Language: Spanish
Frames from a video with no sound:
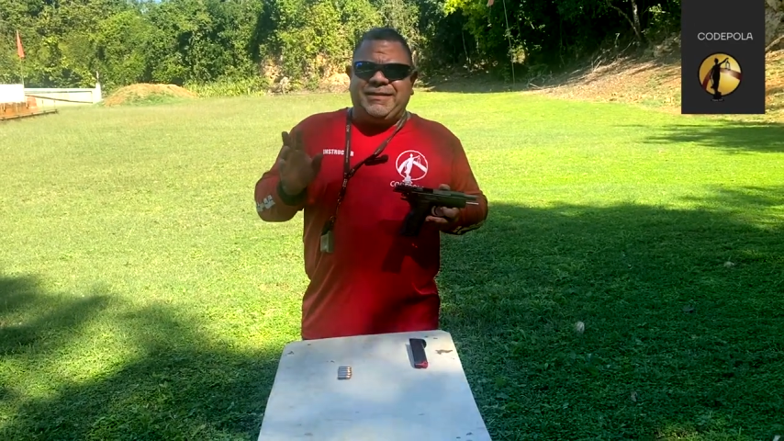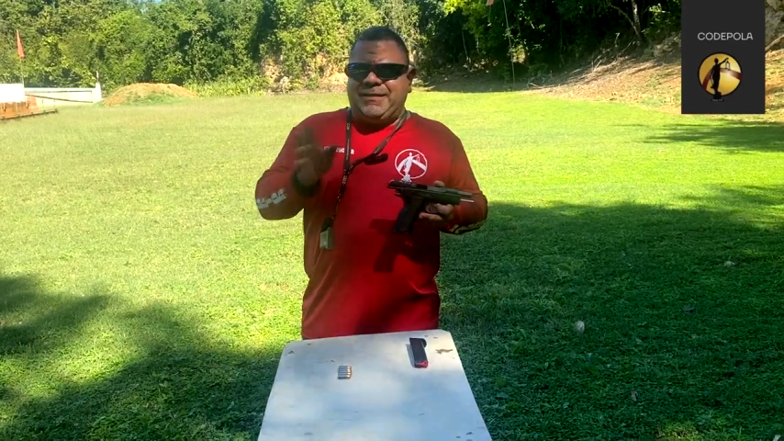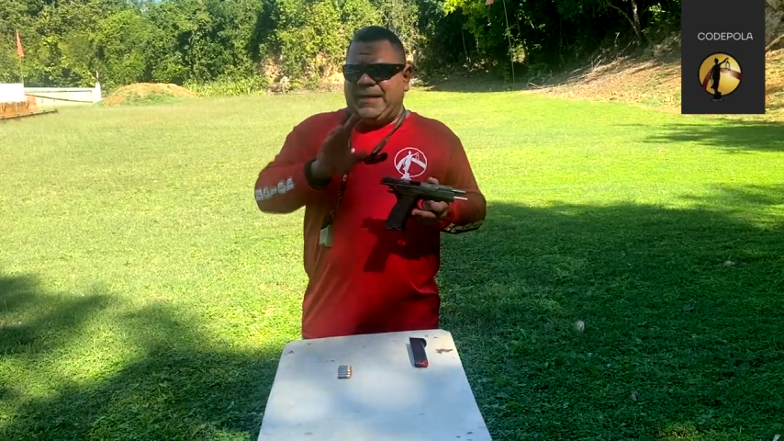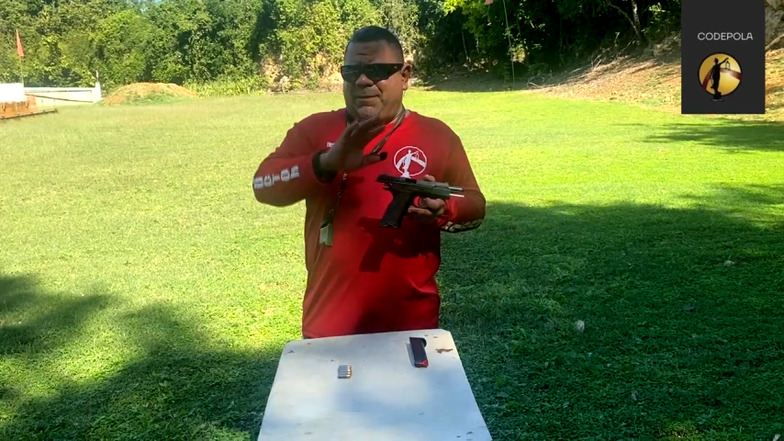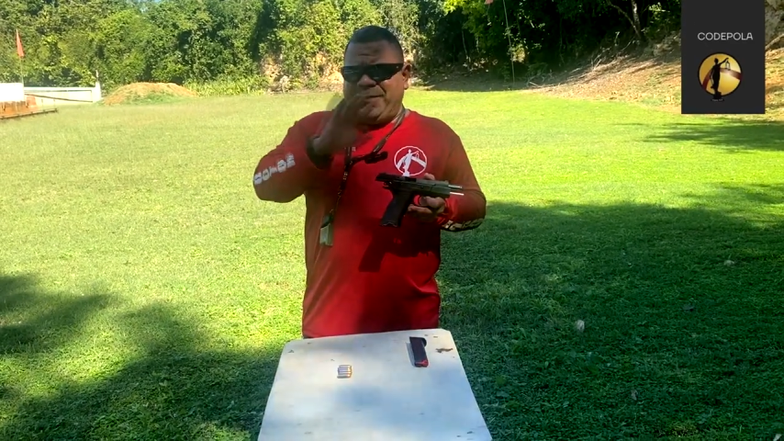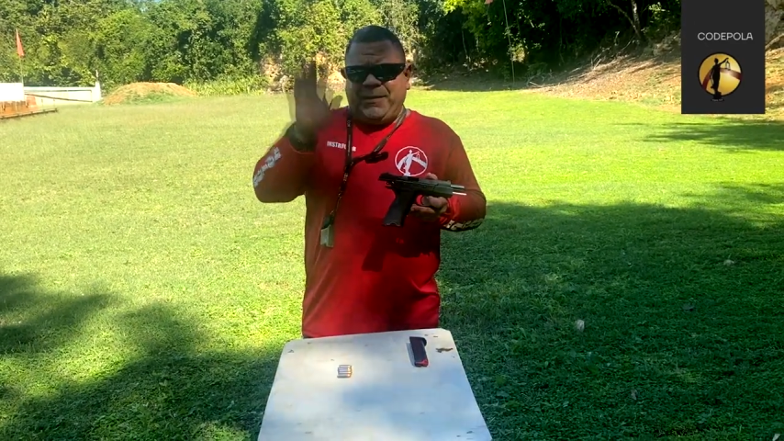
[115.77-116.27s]

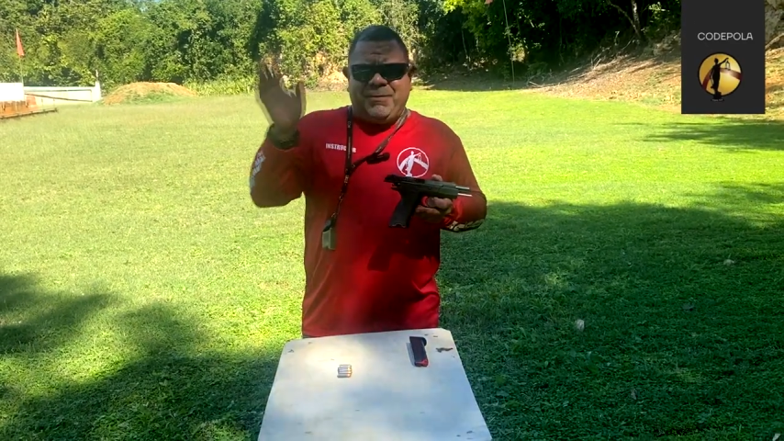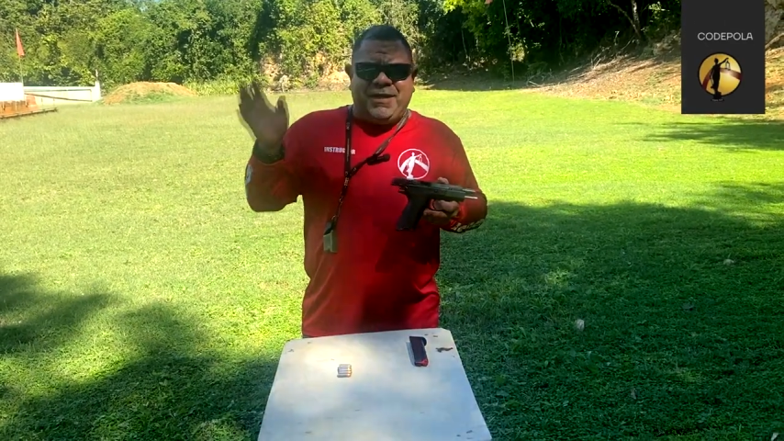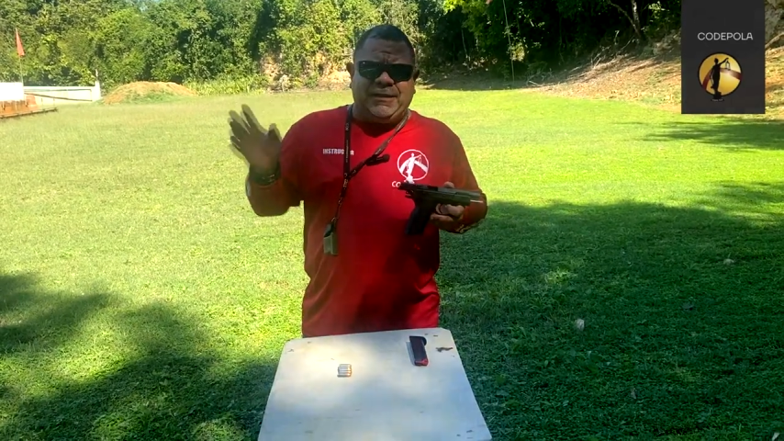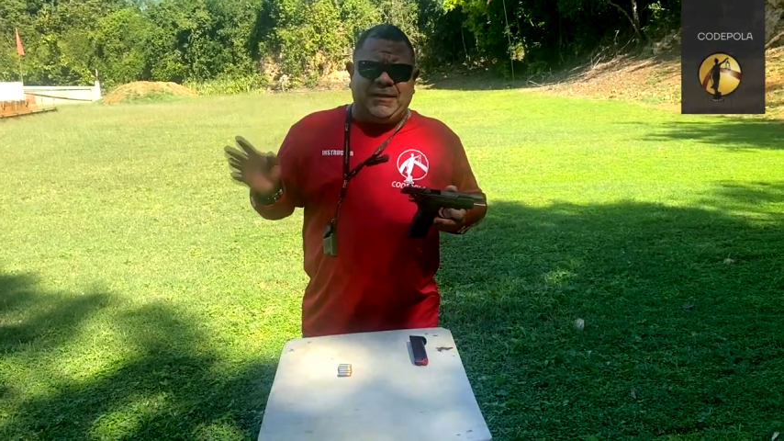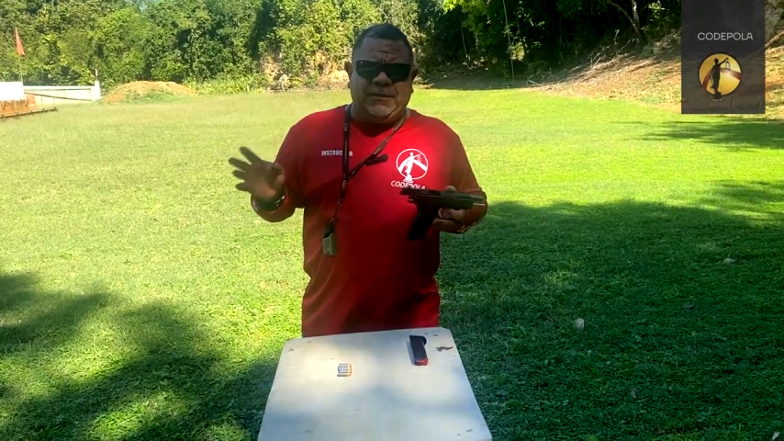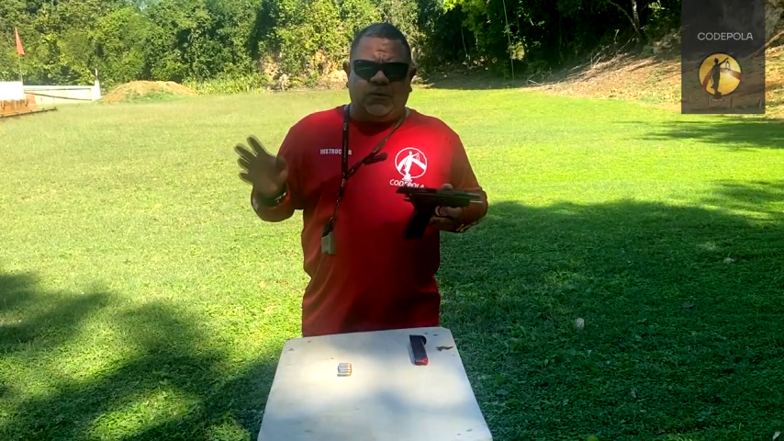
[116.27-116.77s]
sinceramente más
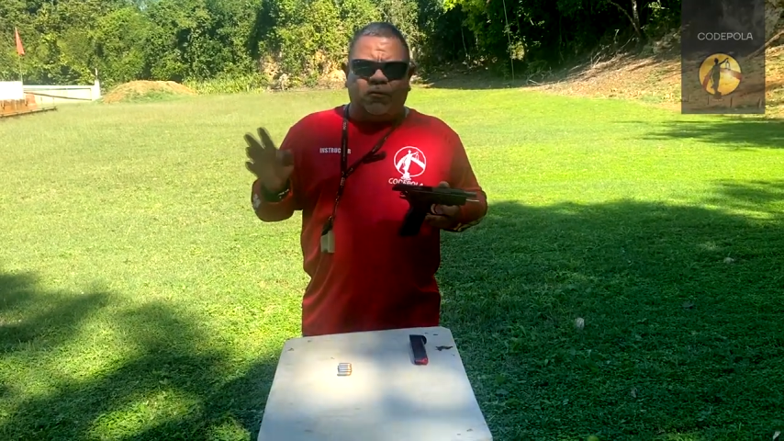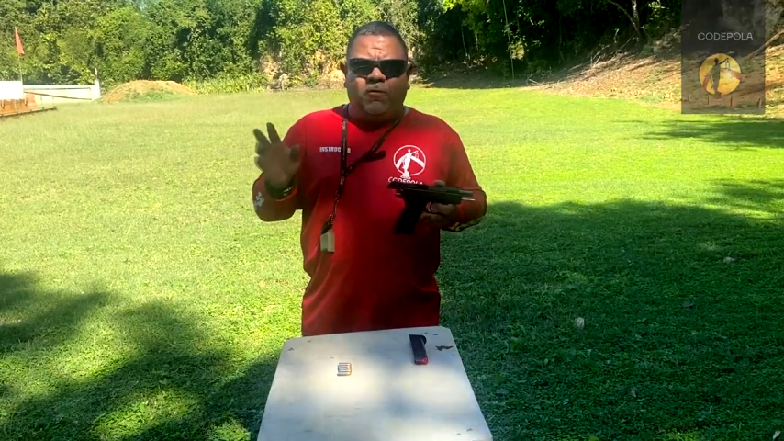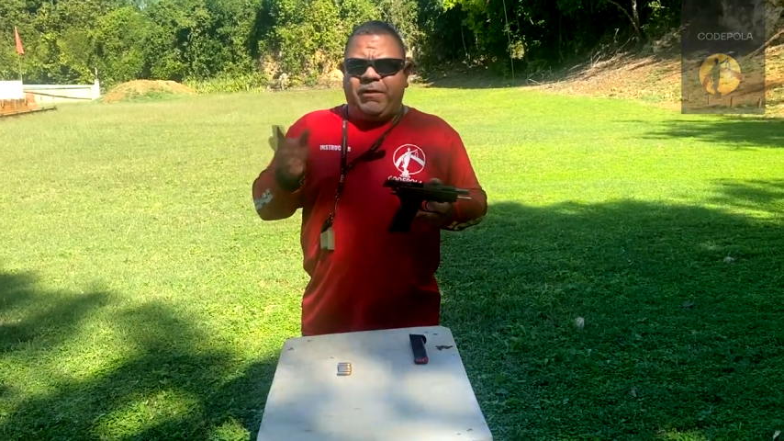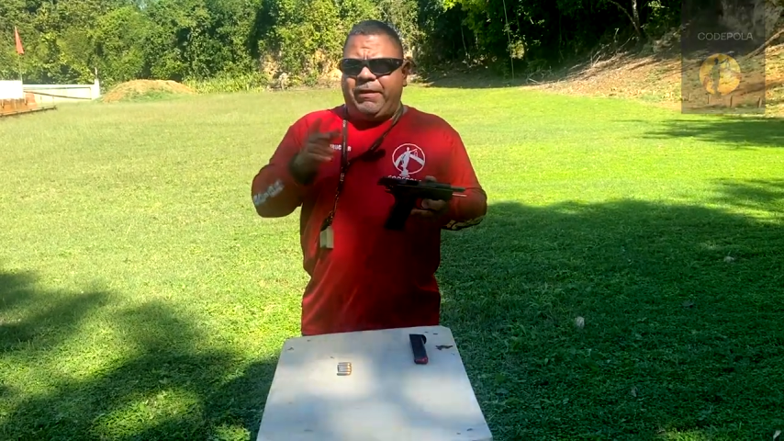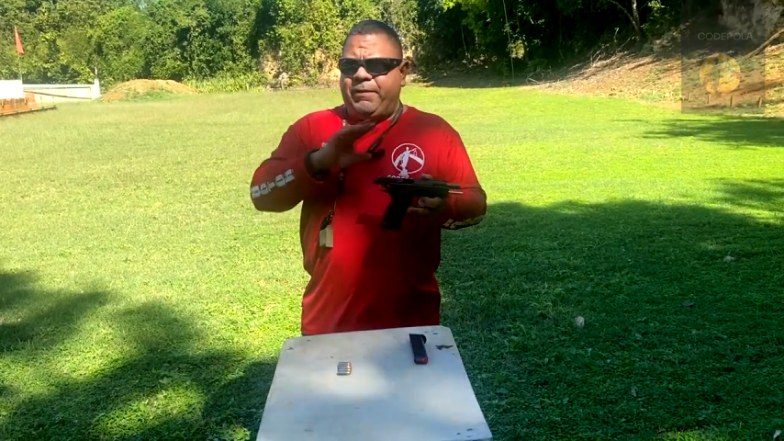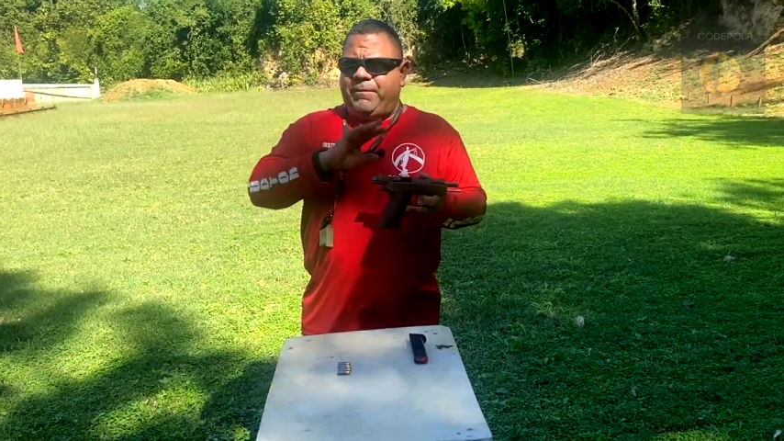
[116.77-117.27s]
de 300
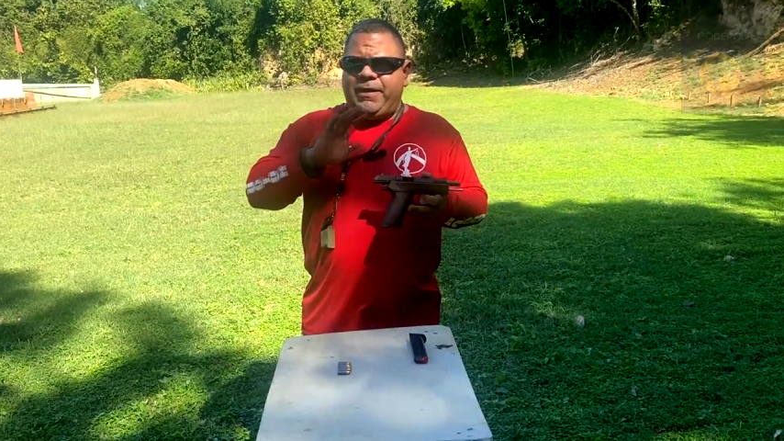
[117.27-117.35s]
dólares,